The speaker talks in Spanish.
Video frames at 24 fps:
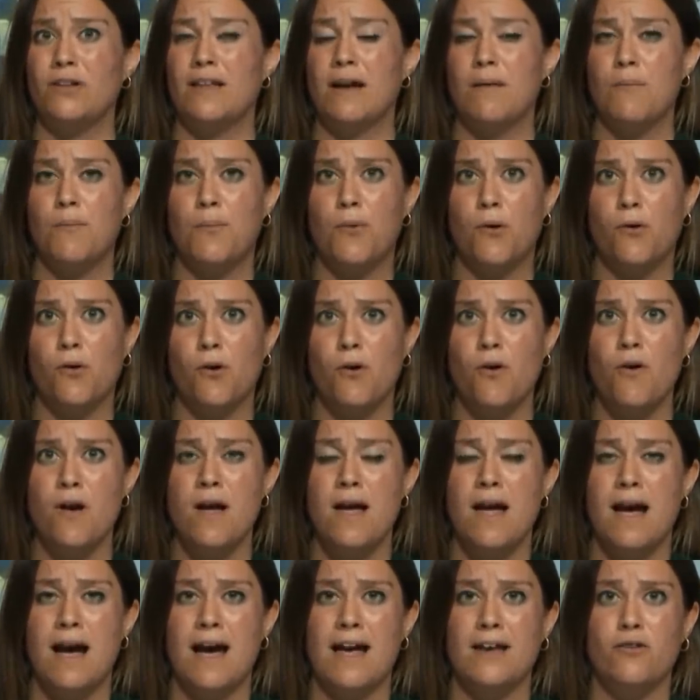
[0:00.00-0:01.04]
Tampoco
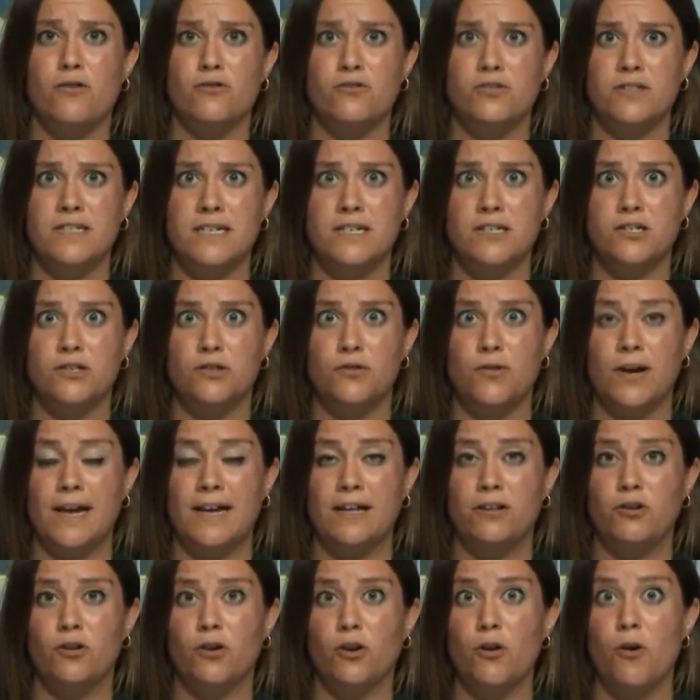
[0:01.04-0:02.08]
hay consenso
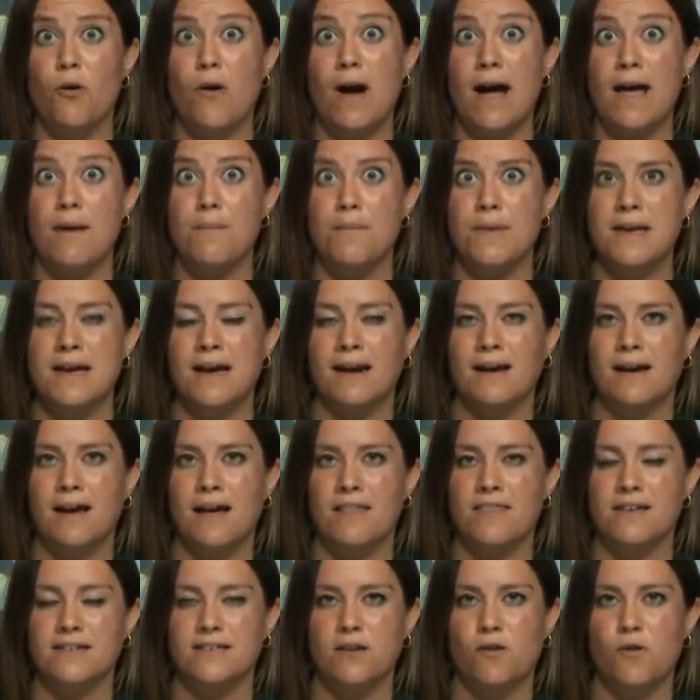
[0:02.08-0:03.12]
en torno a enviar
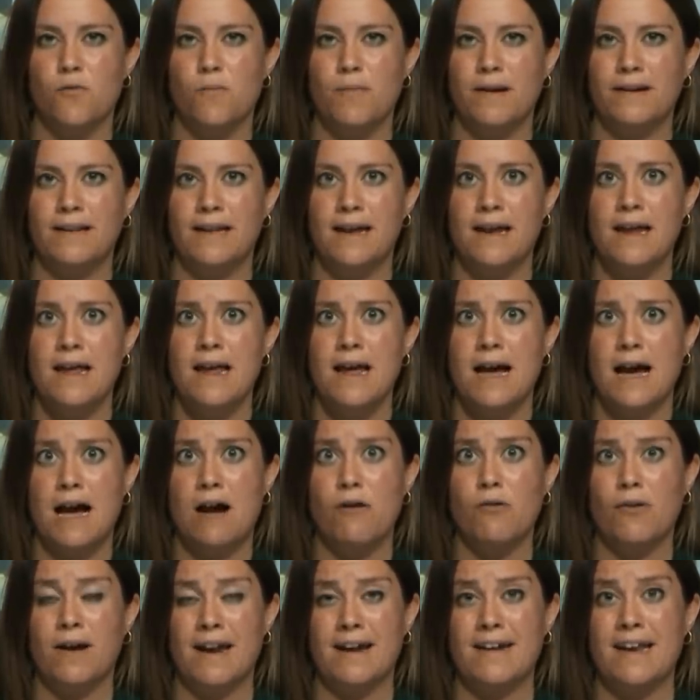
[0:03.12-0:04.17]
cazas de combate a
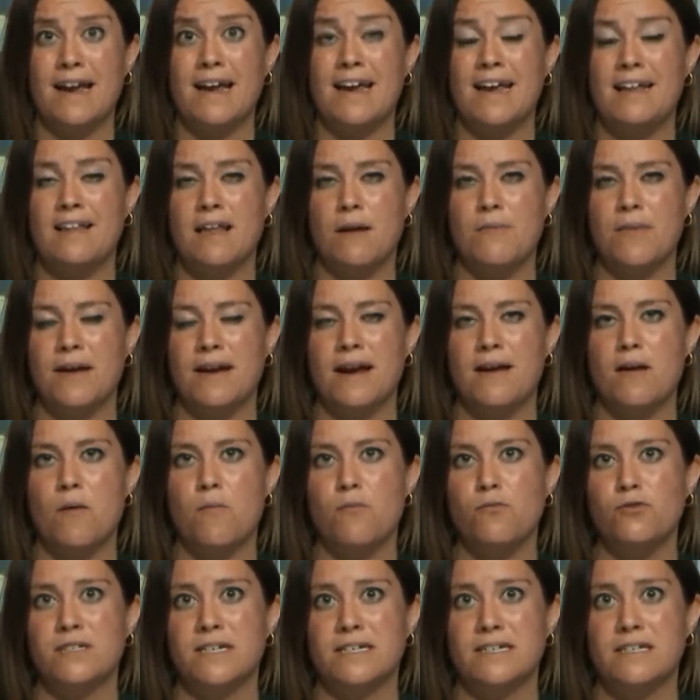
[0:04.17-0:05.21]
Ucrania y también hay
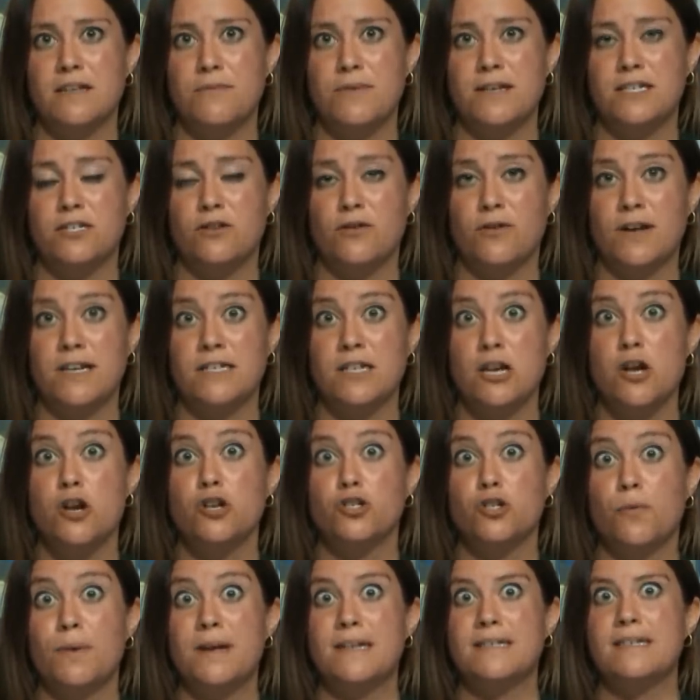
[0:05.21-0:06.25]
muchas divisiones
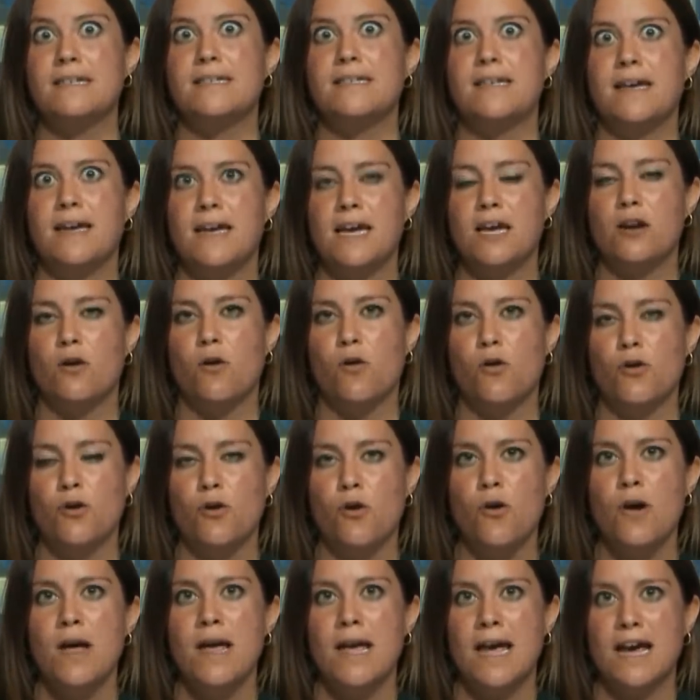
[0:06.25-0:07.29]
sobre si seguir o
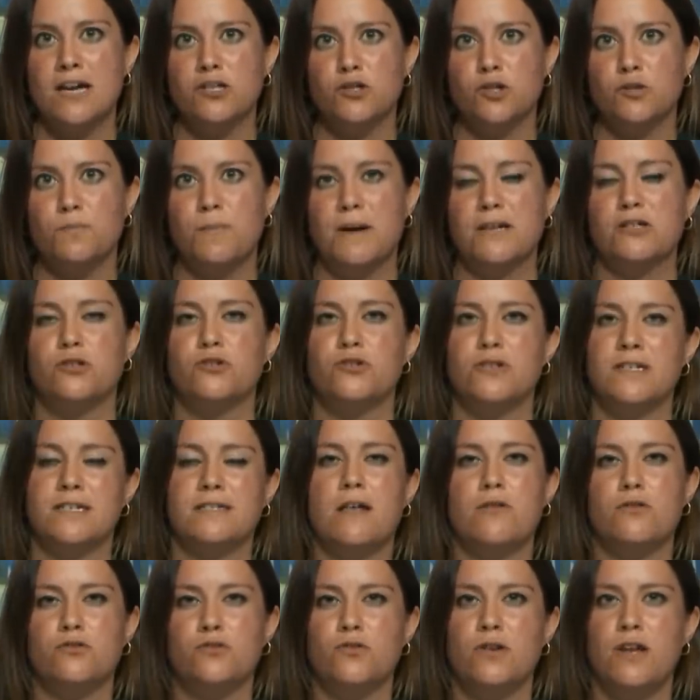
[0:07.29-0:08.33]
no esos pasos de
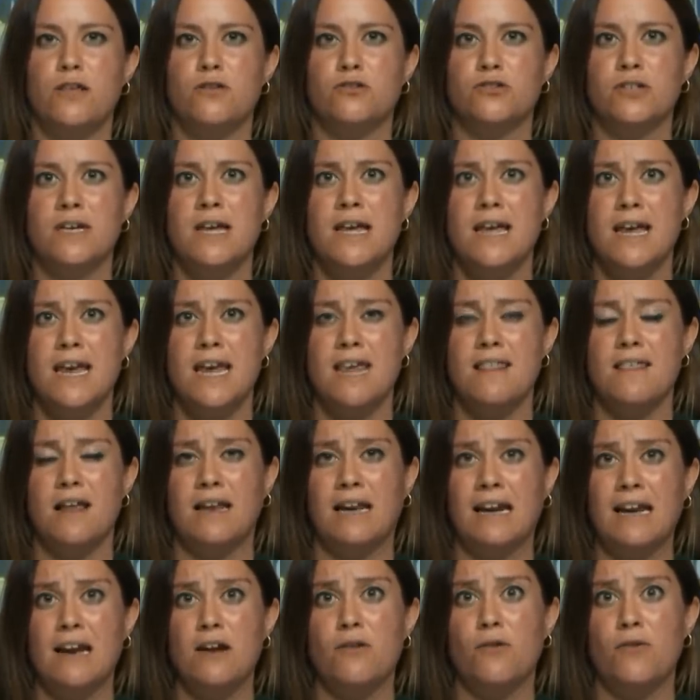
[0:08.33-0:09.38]
Estados Unidos y del
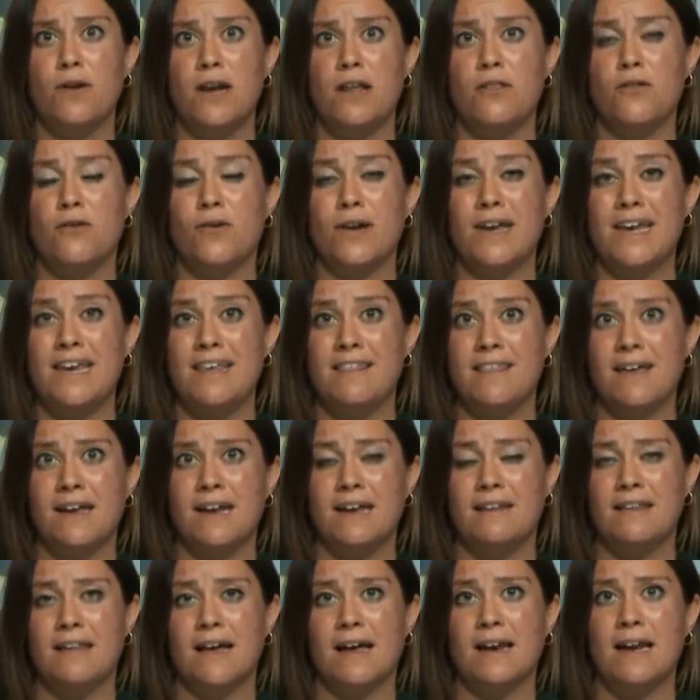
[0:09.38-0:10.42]
Reino Unido y
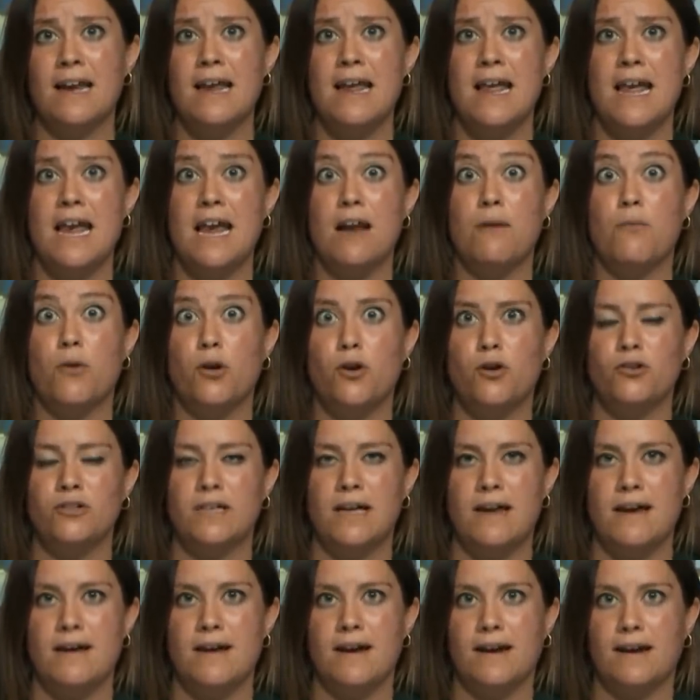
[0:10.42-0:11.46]
decretar el boicot
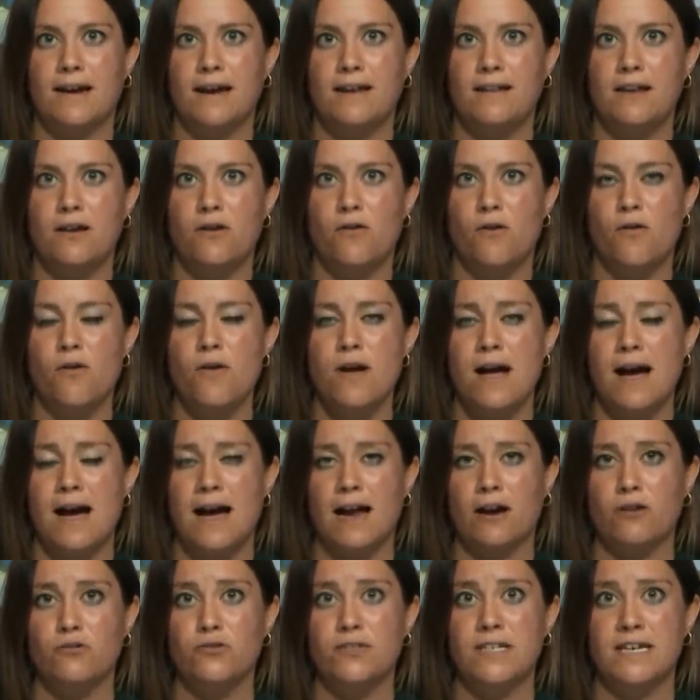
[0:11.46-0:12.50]
energético
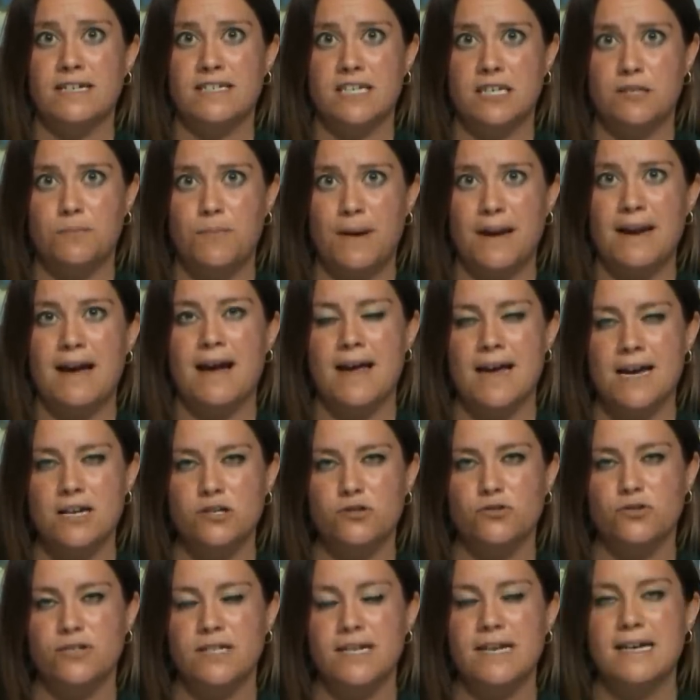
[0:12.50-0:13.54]
a Rusia. Se espera,
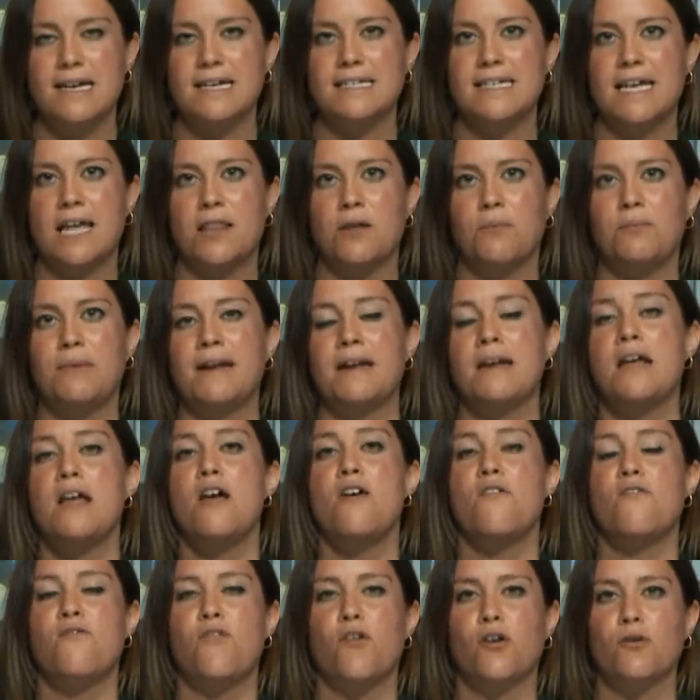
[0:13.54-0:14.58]
eso sí, que se adopten
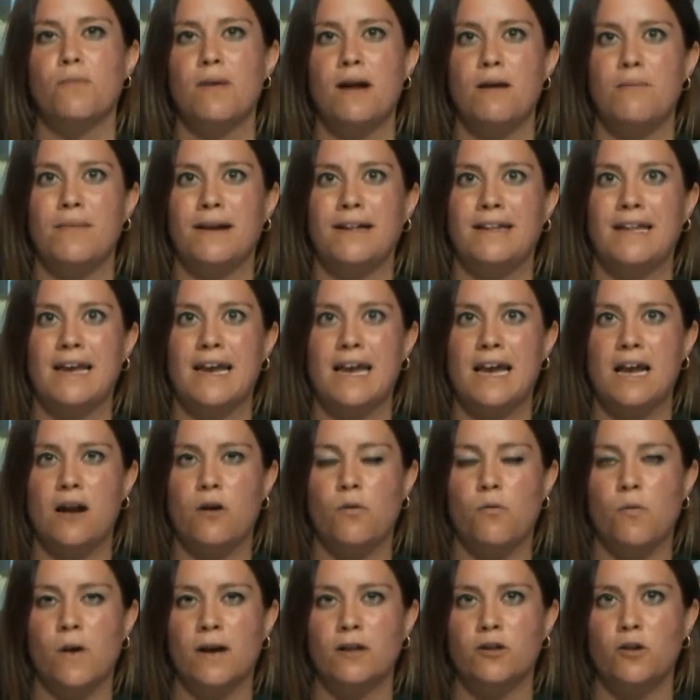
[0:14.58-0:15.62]
formalmente el
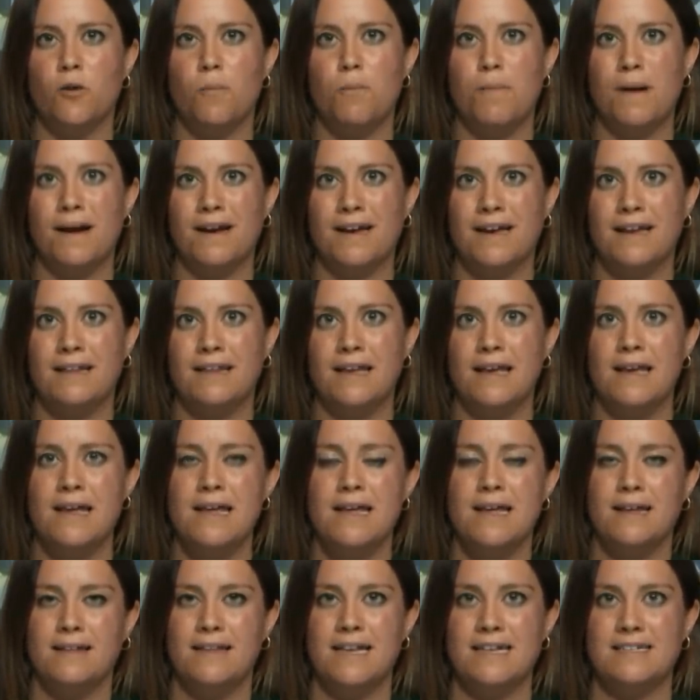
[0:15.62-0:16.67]
cuarto paquete
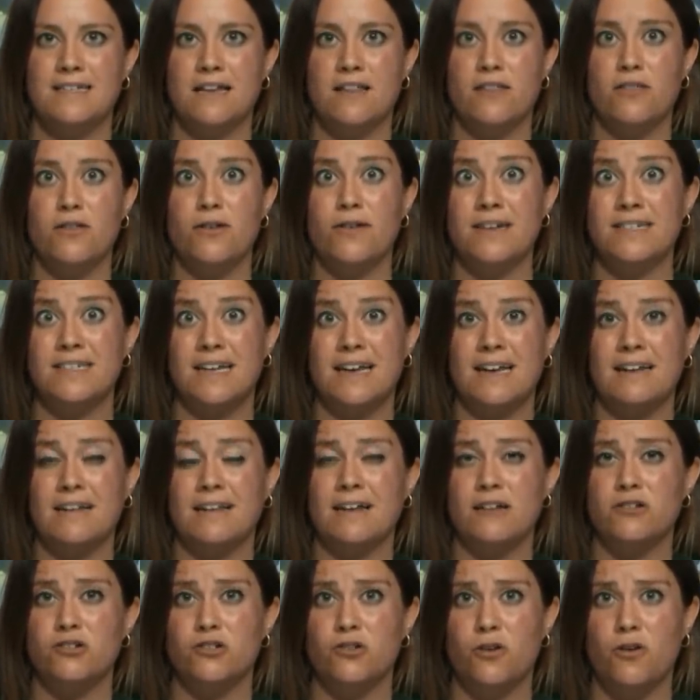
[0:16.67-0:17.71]
de sanciones en
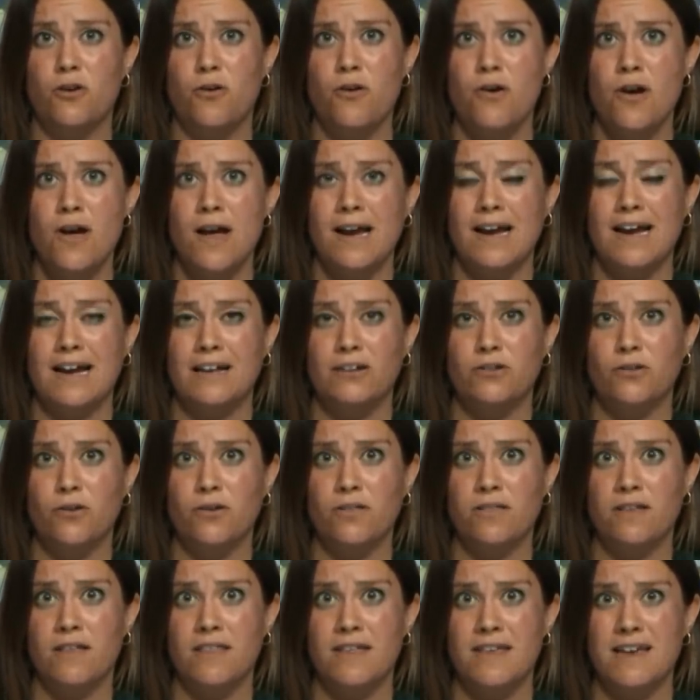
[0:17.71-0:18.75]
tan solo
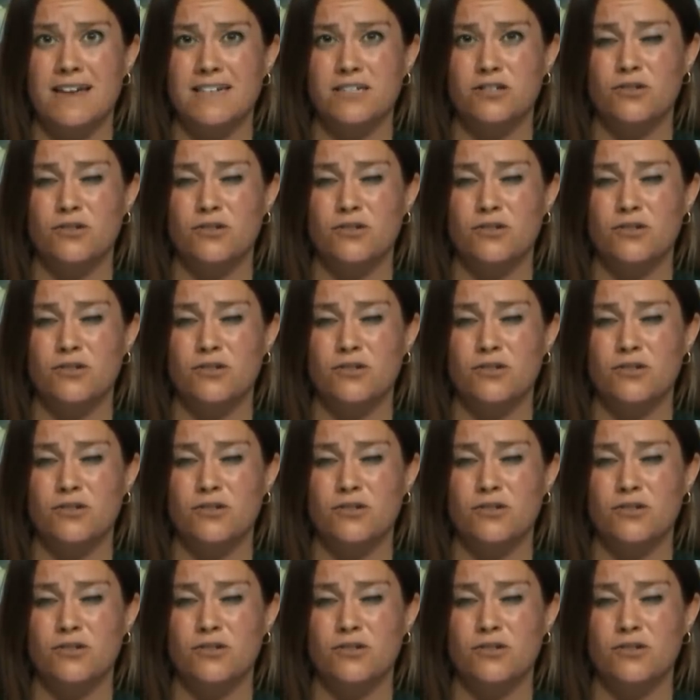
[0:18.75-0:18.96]
14 días.